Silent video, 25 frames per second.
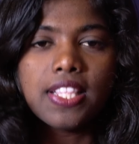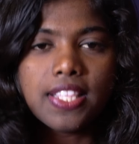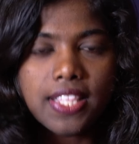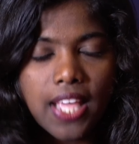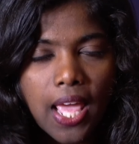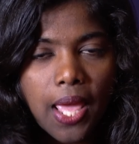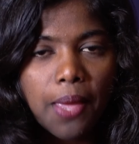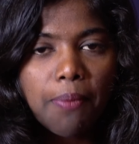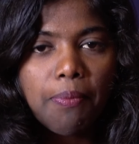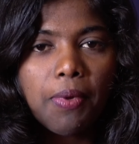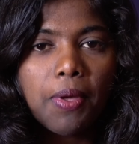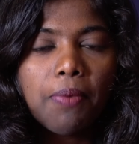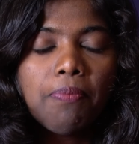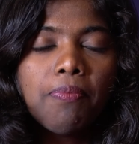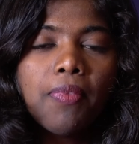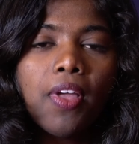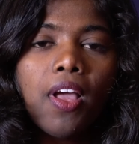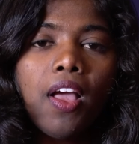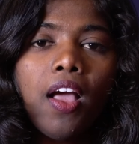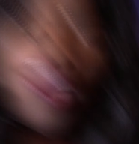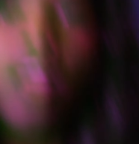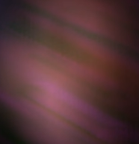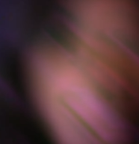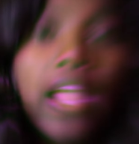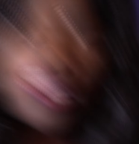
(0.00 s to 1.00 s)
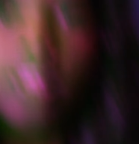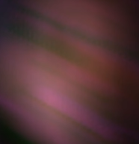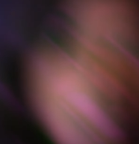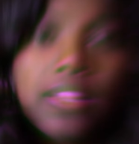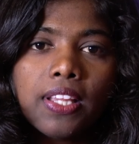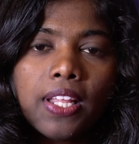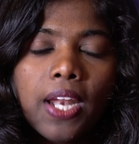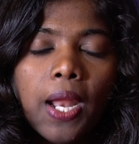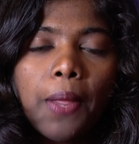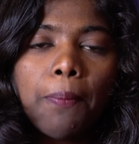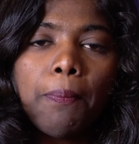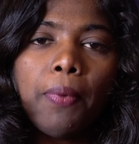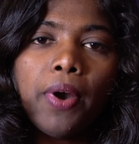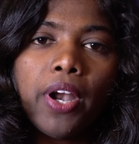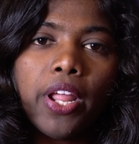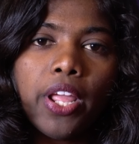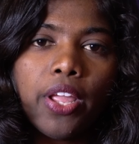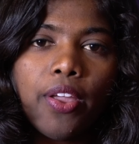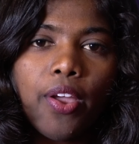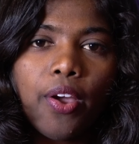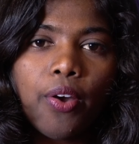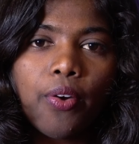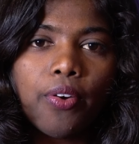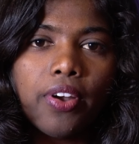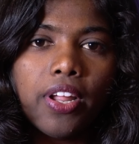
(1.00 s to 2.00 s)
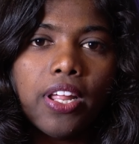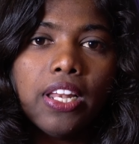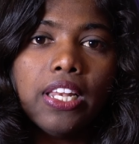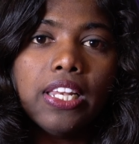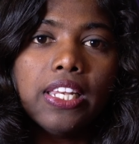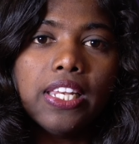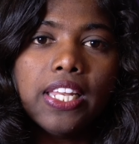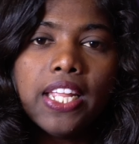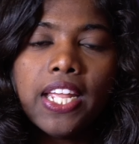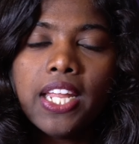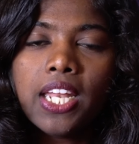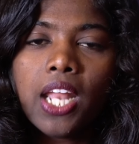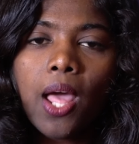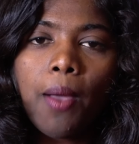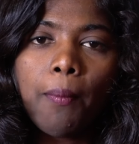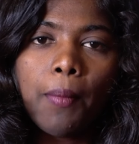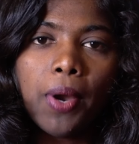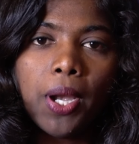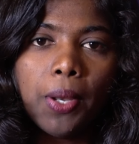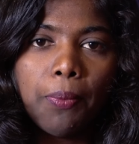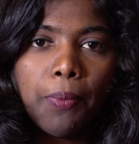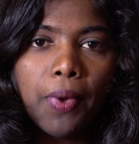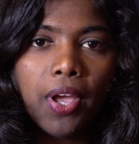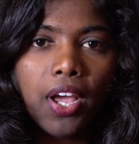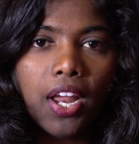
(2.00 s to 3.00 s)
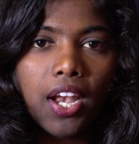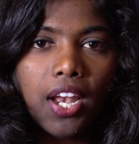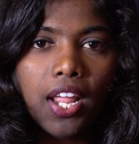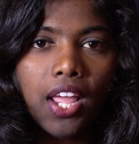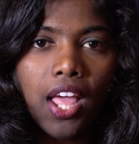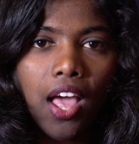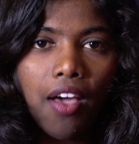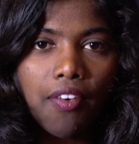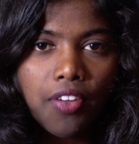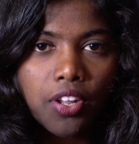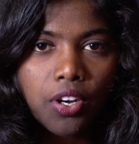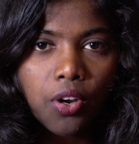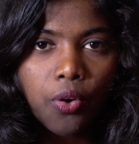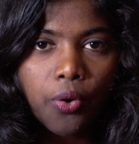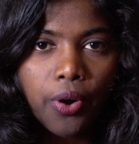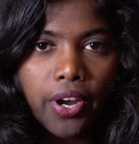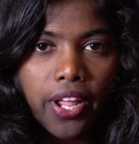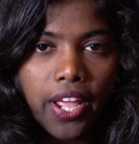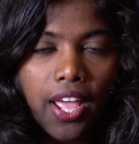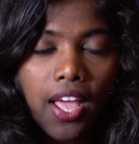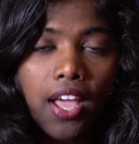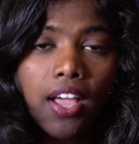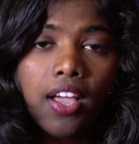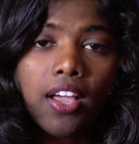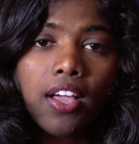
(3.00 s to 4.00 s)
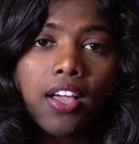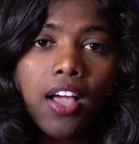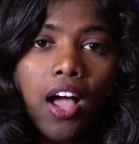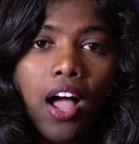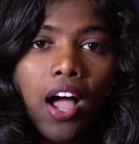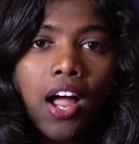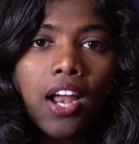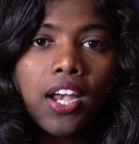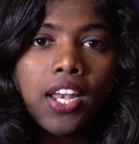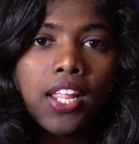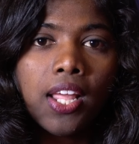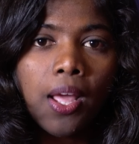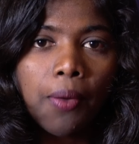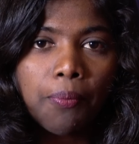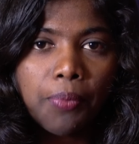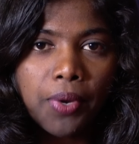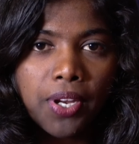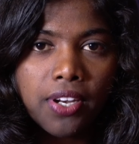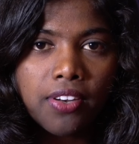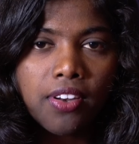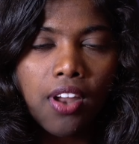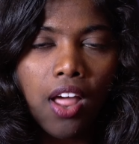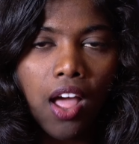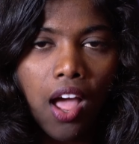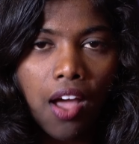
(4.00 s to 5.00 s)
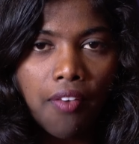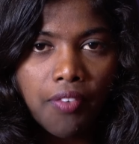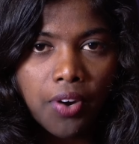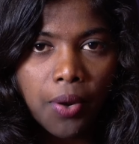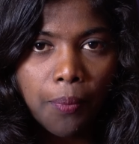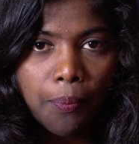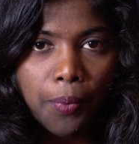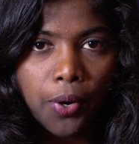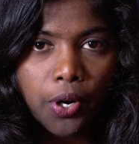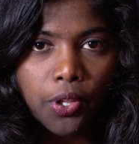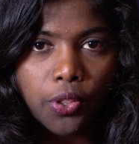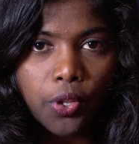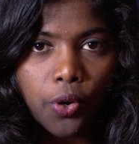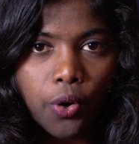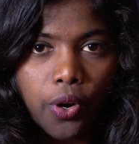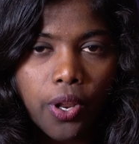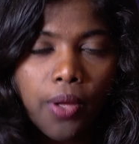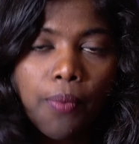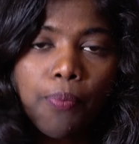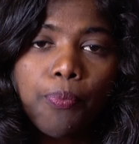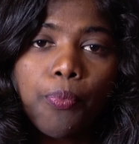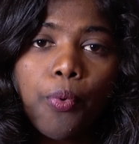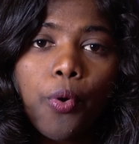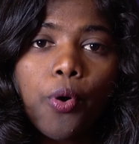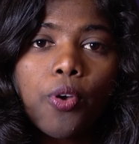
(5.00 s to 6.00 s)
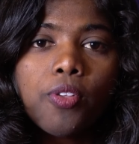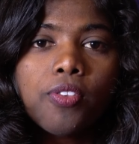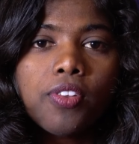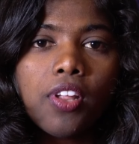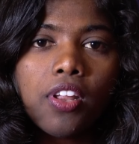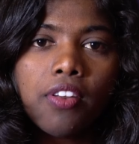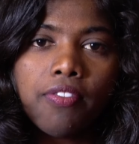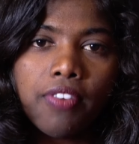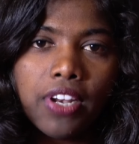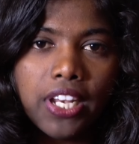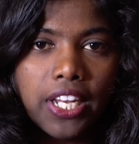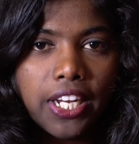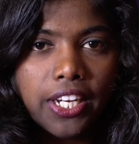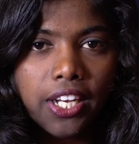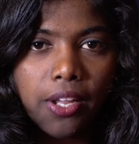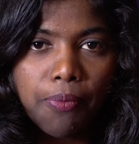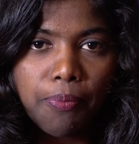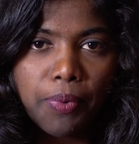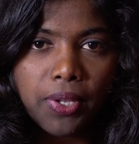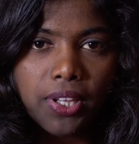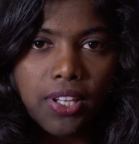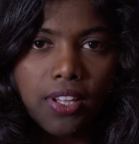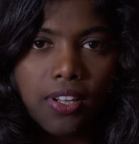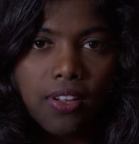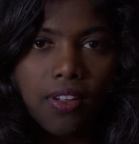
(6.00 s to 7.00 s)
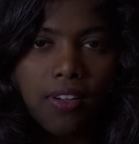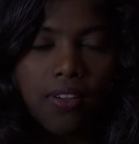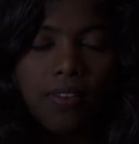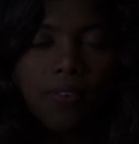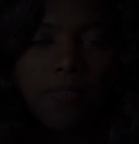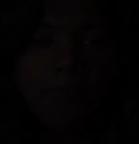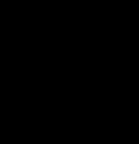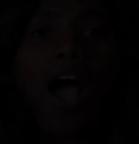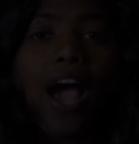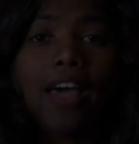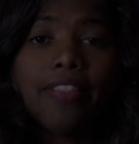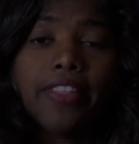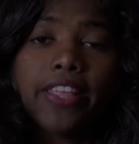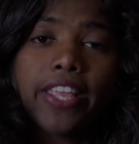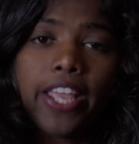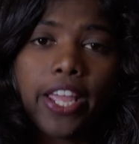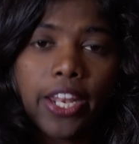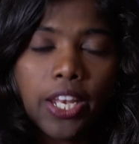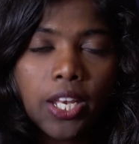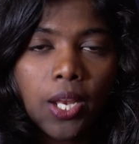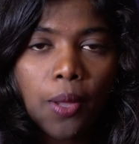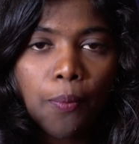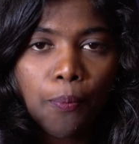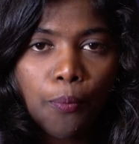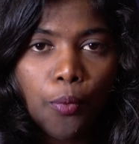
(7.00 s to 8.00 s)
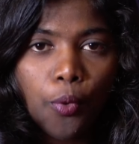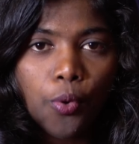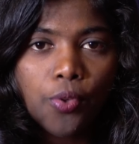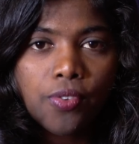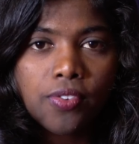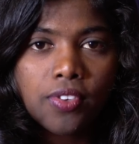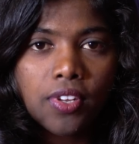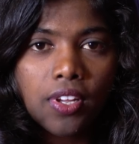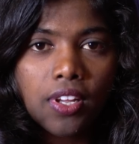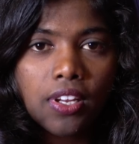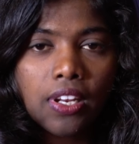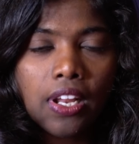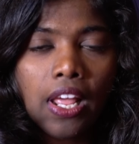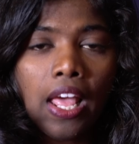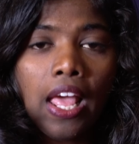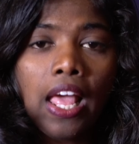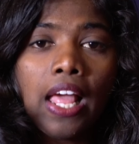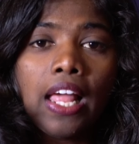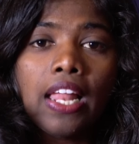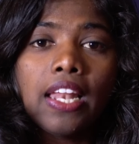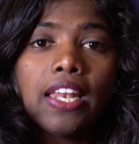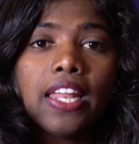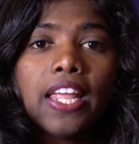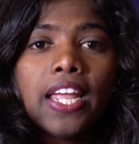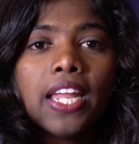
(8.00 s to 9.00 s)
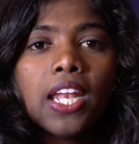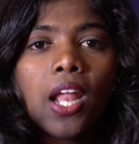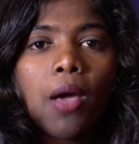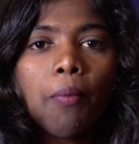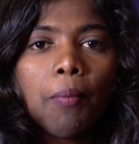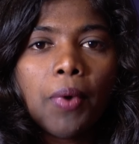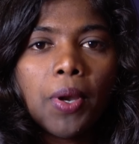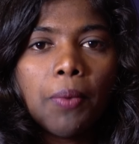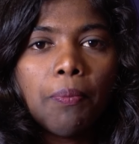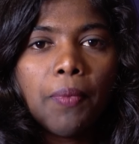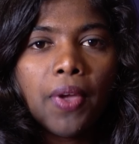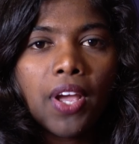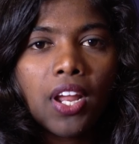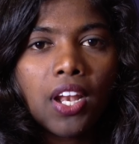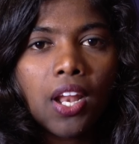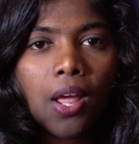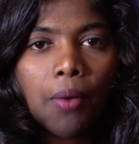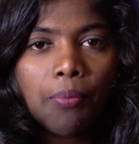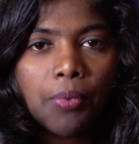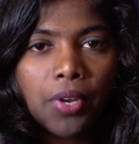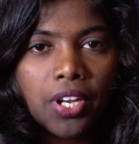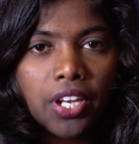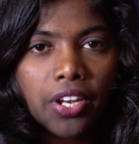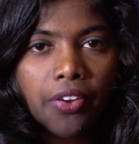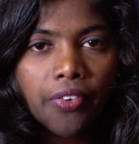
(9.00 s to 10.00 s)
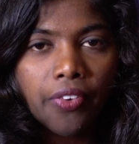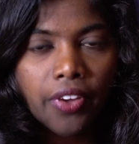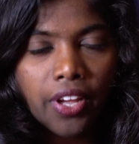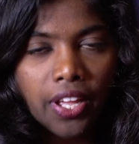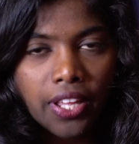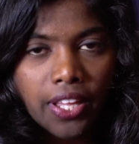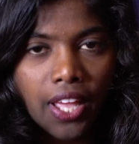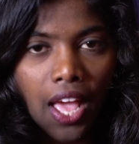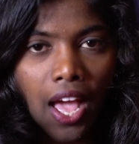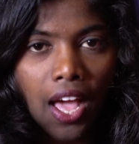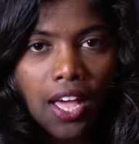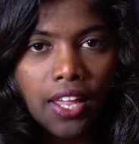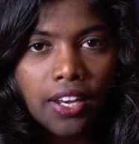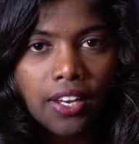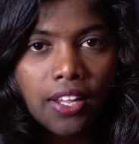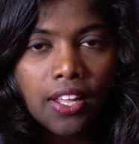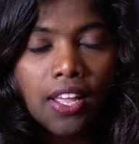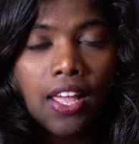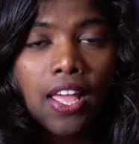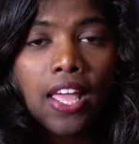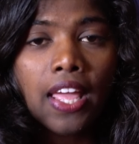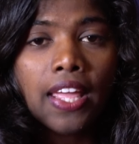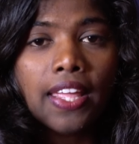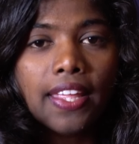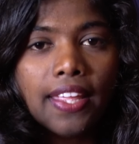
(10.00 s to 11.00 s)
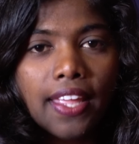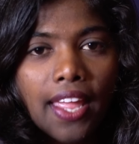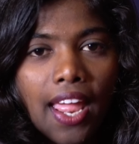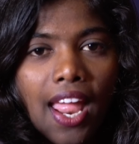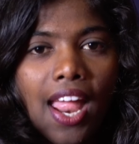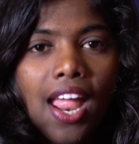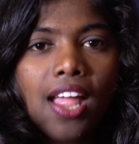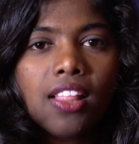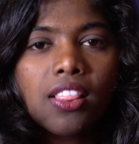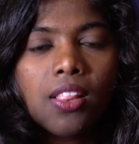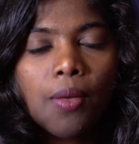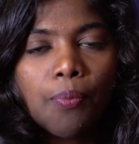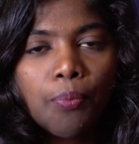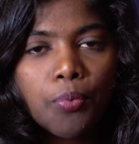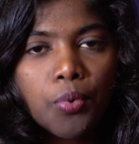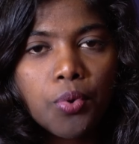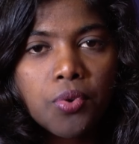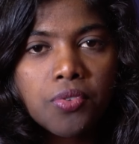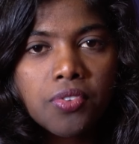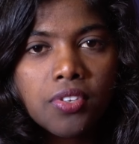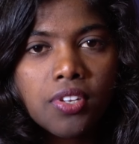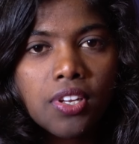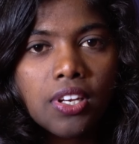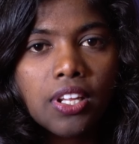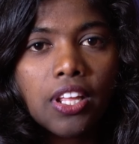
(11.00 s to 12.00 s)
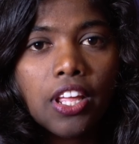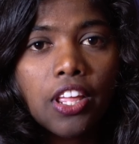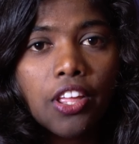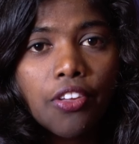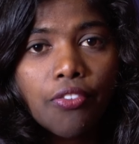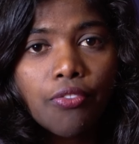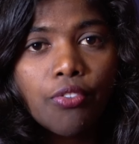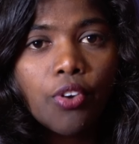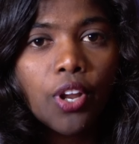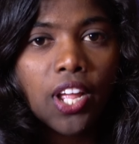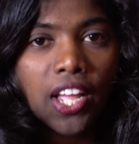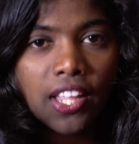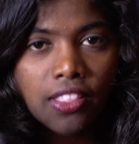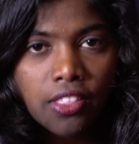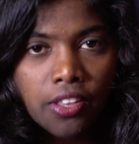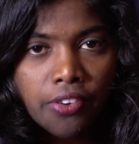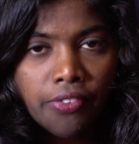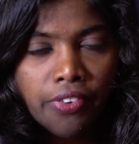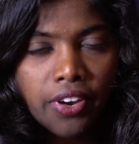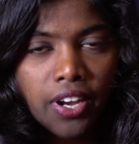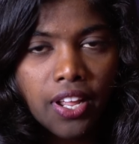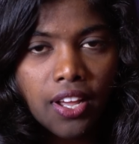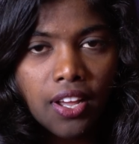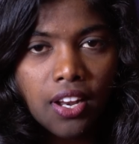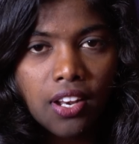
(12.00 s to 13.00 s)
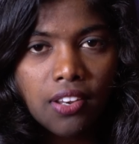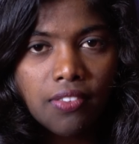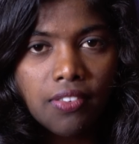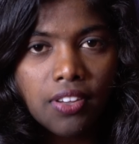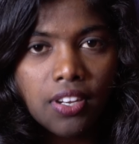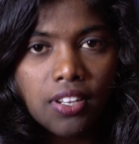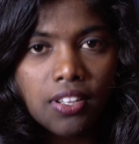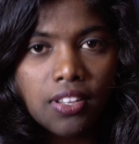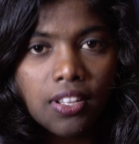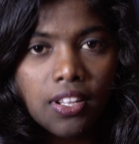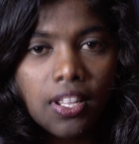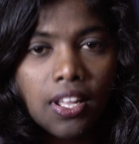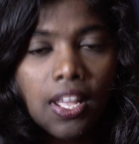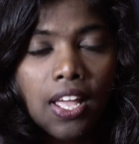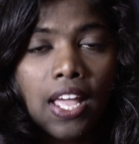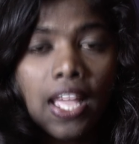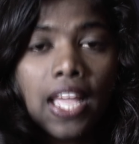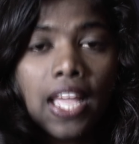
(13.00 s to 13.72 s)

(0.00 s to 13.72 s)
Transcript: ஜெய்பீம் திரைப்பட இயக்குனர் லீனா மணிமேகலை அவர்களுடைய காளி அப்படின்ற ஆவணப்படத்தோட போஸ்டர் வெளியிட்ட பற்றி தான் அது என்ன போஸ்டர் லீனா மணிமேகலை அப்படின்றவங்க யார் ஏன் அந்த போஸ்டருக்கு இவ்வளோ எதிர்வினைகள் வருது